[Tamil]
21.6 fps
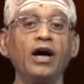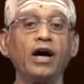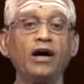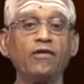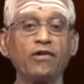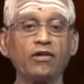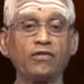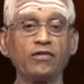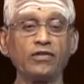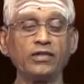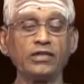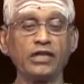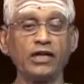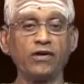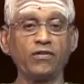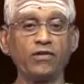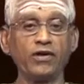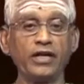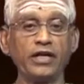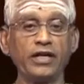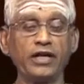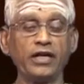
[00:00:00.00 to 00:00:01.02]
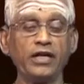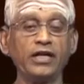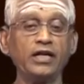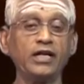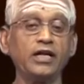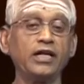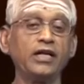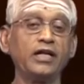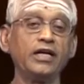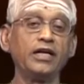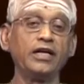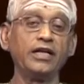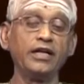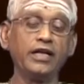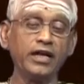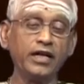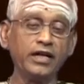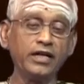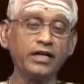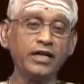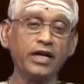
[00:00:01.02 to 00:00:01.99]
அவர் வந்து அவர்களை
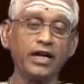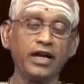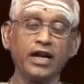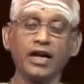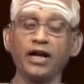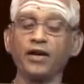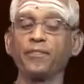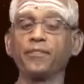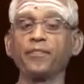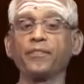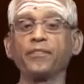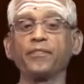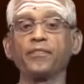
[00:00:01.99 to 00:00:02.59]
நெருக்குகிறார்